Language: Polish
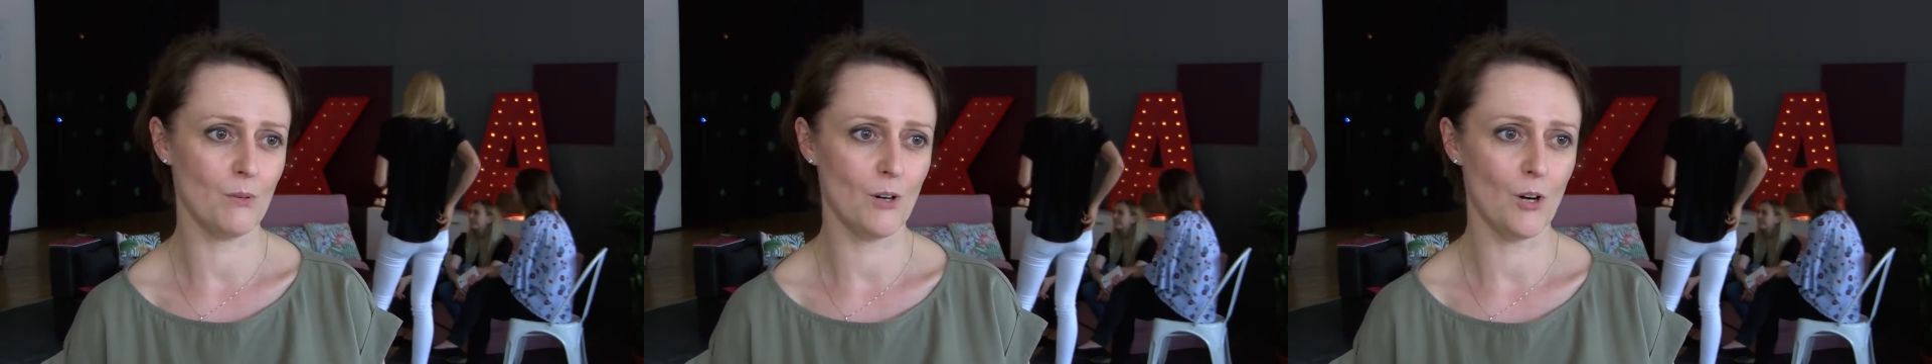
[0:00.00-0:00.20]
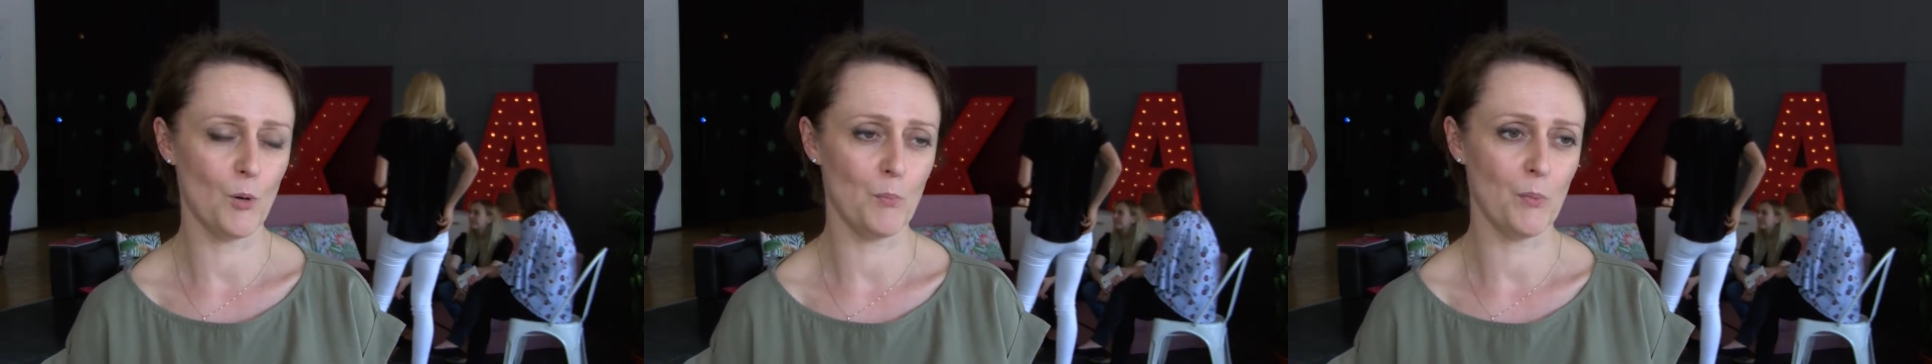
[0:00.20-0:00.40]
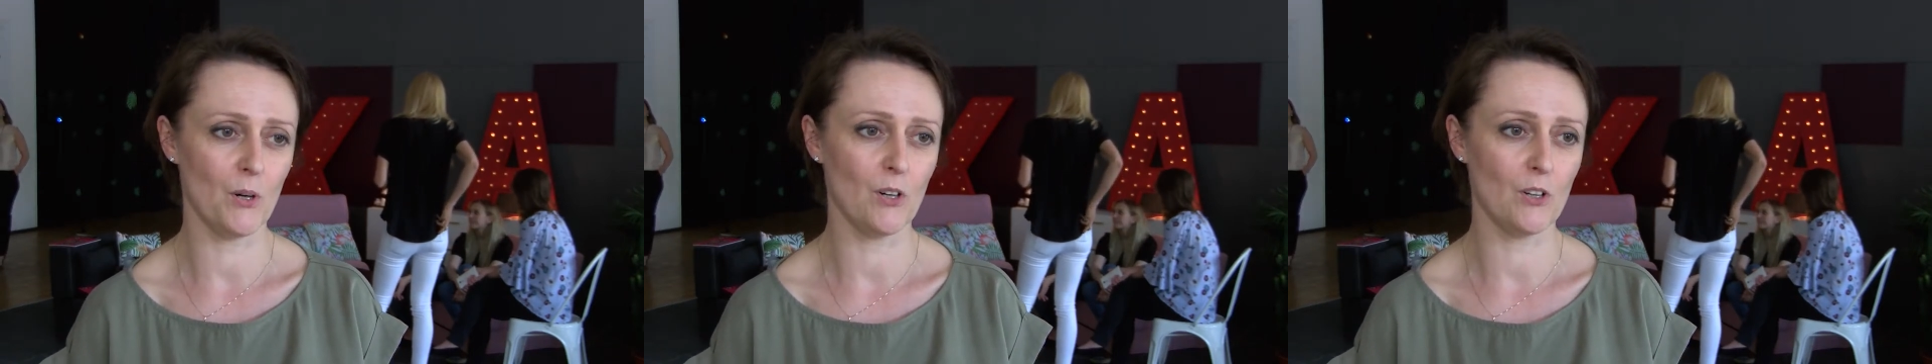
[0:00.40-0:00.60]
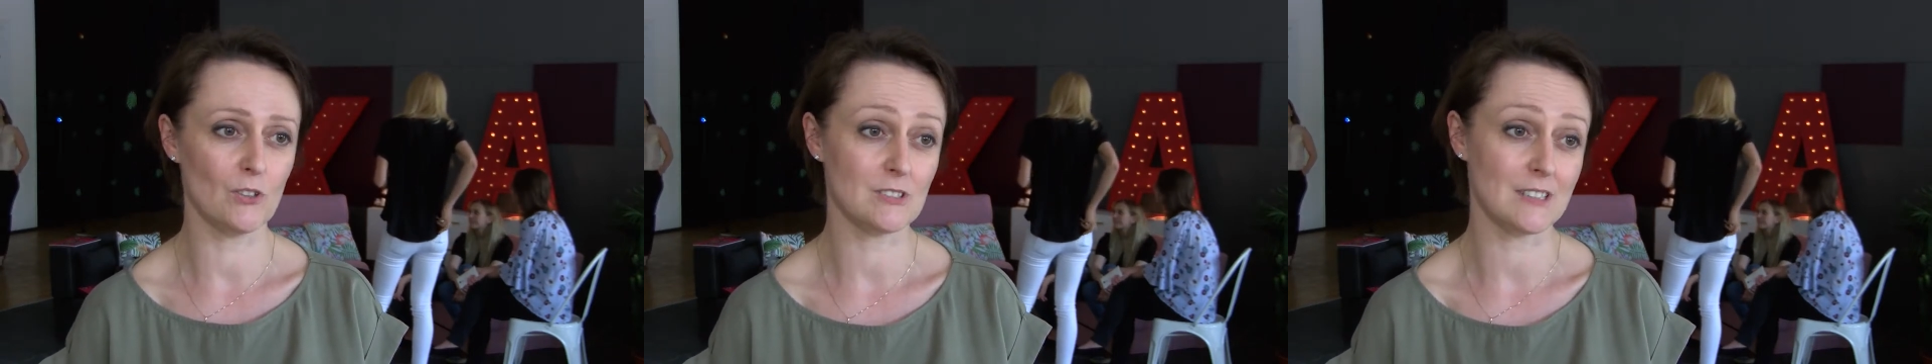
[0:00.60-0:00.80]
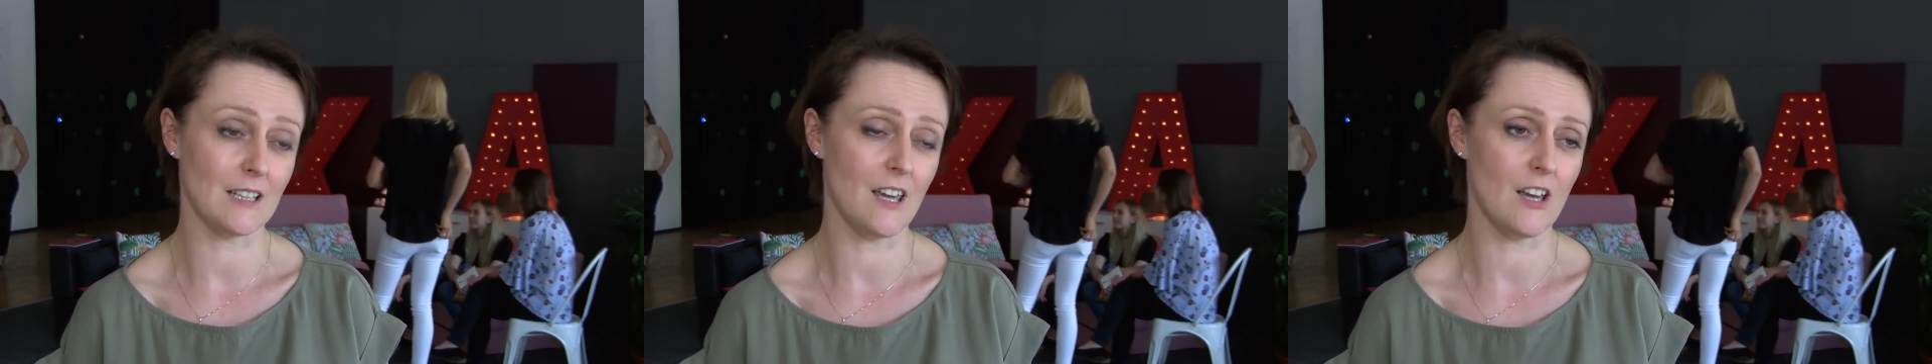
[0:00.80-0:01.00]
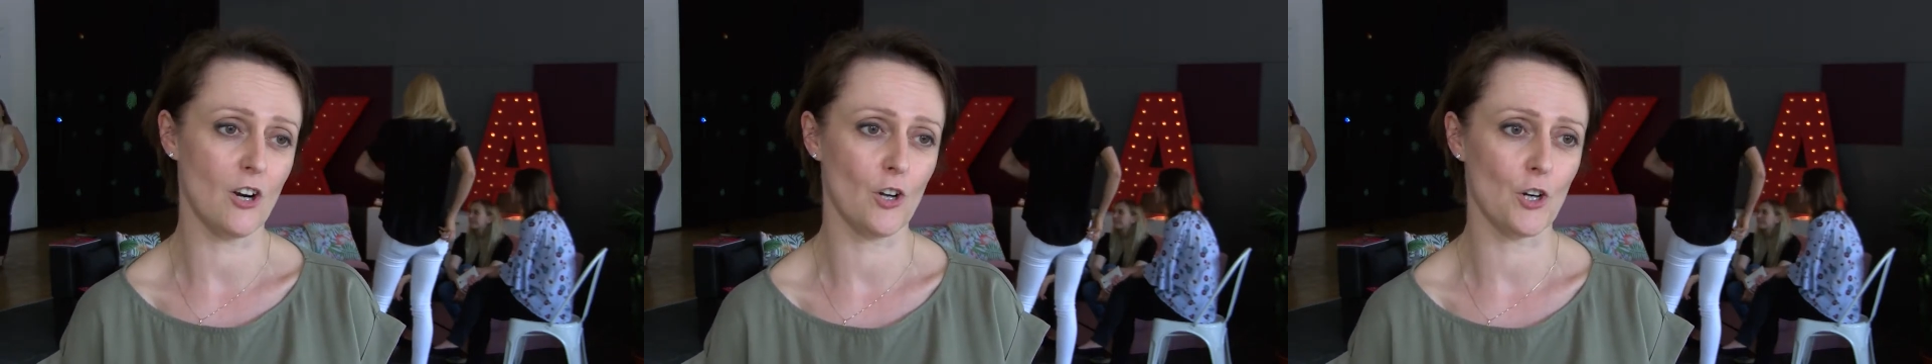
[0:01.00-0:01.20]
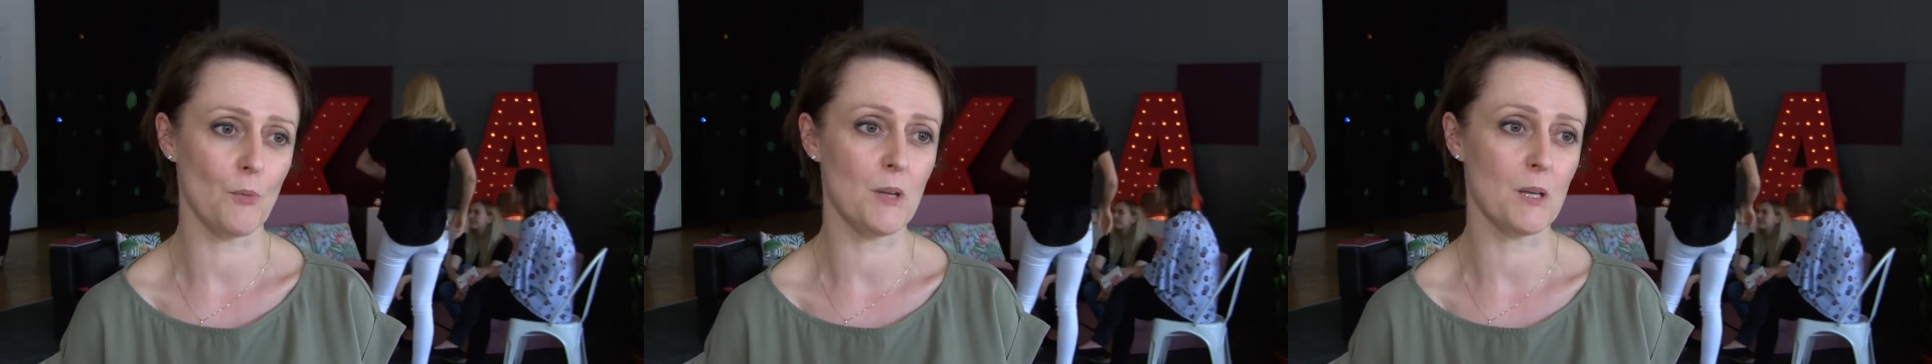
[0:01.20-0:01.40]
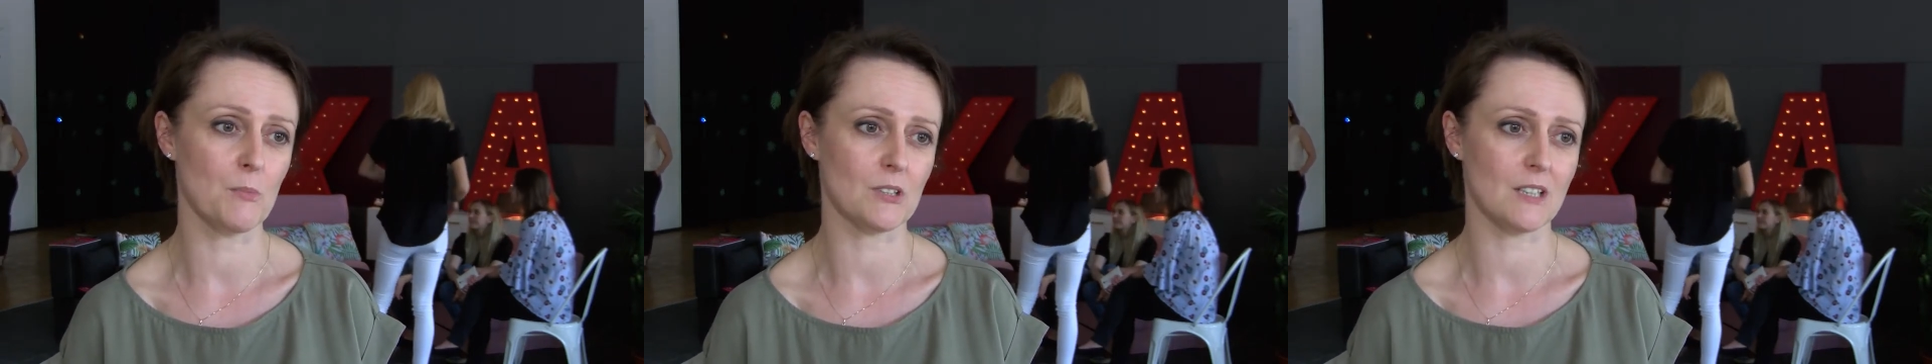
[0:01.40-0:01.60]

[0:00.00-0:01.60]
bo po takiej chorobie i po